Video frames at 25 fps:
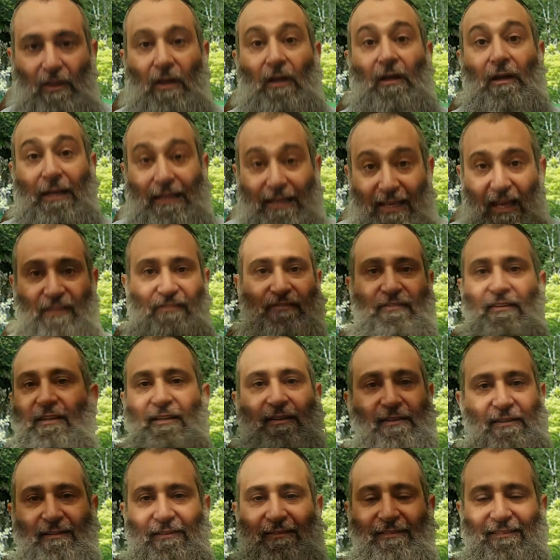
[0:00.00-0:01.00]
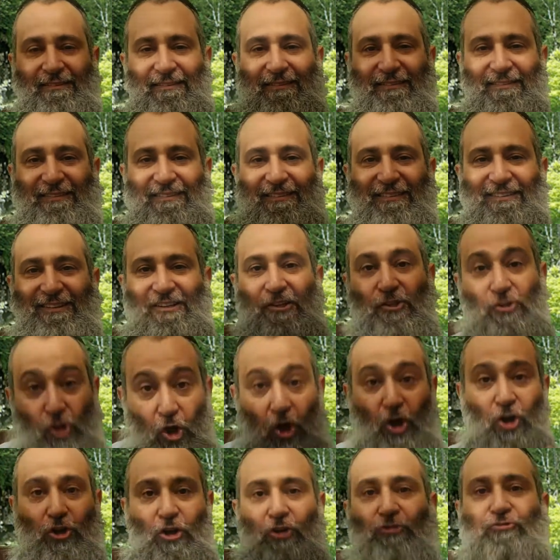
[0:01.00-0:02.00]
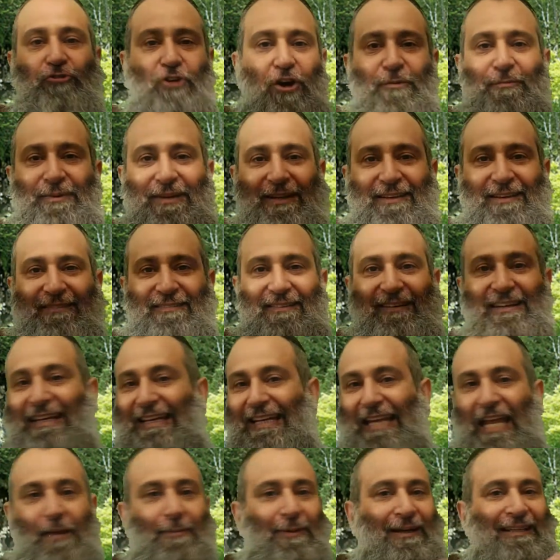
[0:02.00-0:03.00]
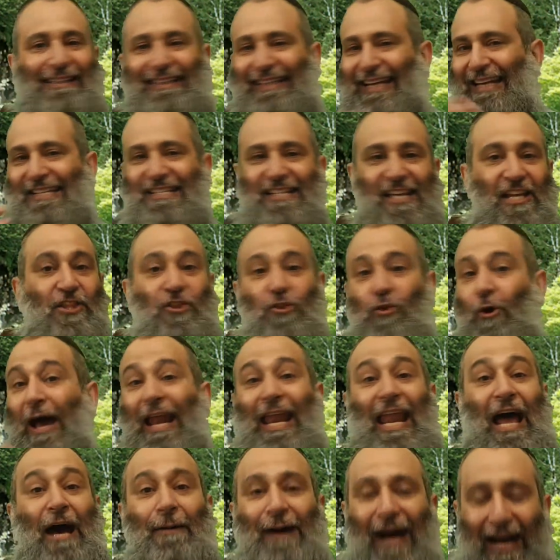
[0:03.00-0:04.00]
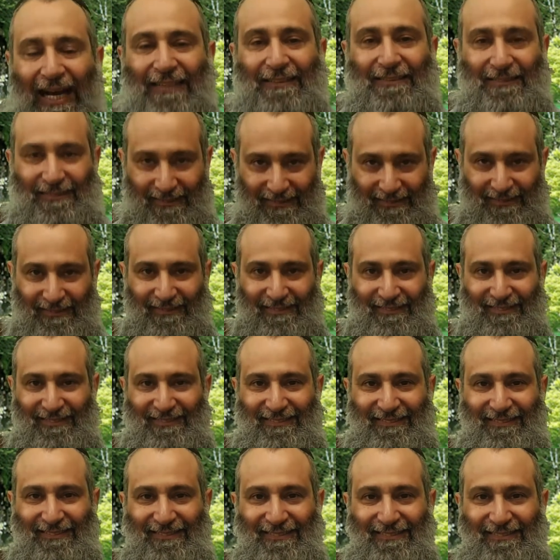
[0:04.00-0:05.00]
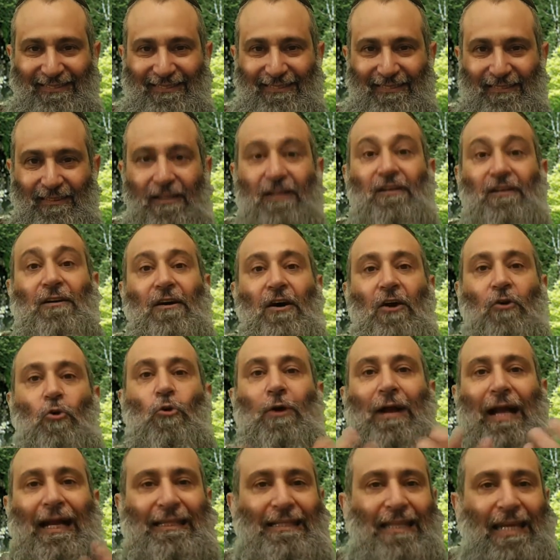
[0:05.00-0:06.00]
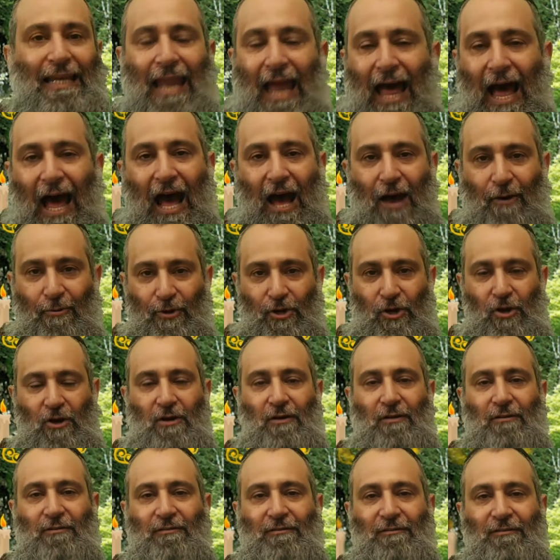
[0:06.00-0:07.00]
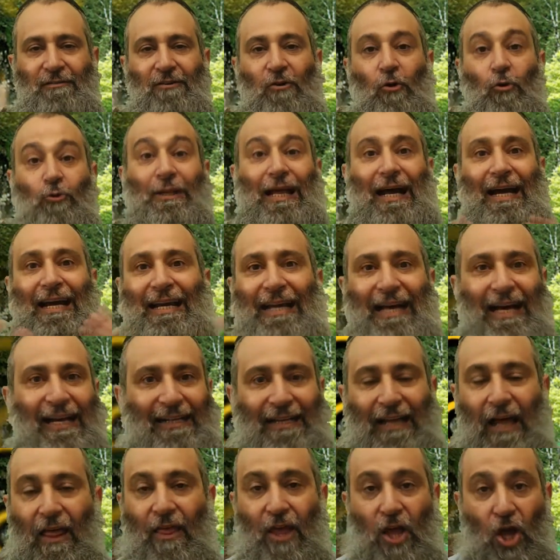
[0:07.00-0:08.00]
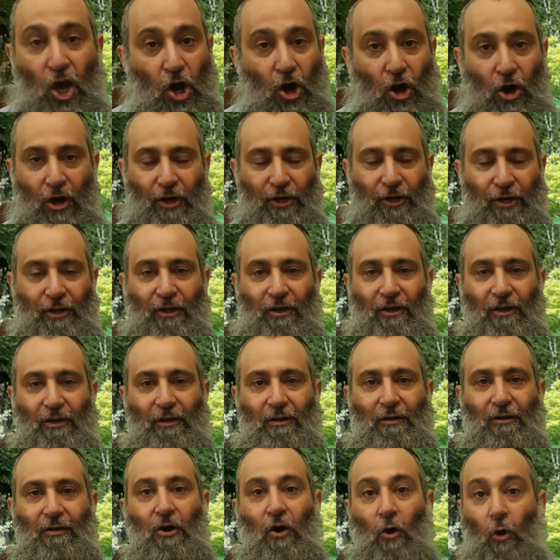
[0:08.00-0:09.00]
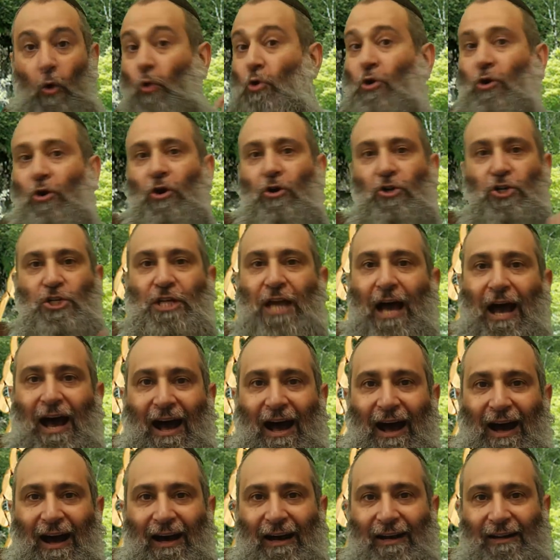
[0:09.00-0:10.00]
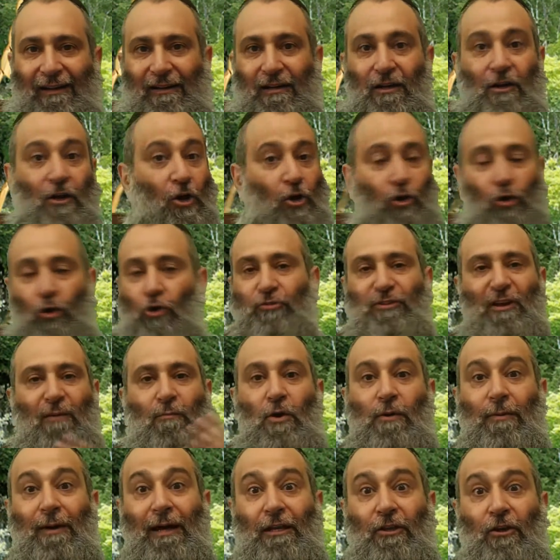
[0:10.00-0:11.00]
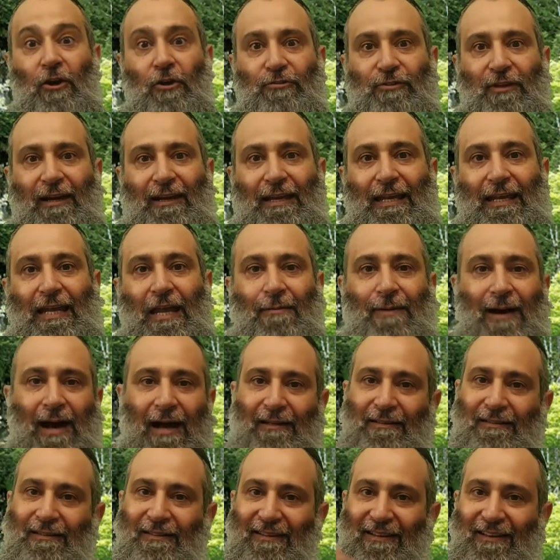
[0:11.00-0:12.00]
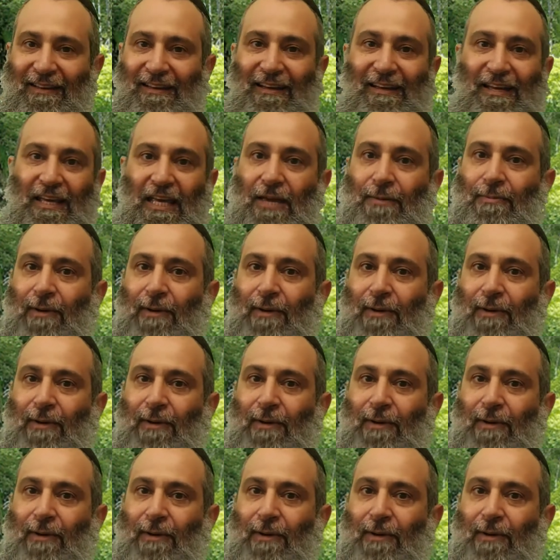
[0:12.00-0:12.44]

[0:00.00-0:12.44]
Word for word: Y así, todos los hombres le iban trayendo a Labán un candelabro, una jarra de oro, un collar, cosas muy valiosas que Labán iba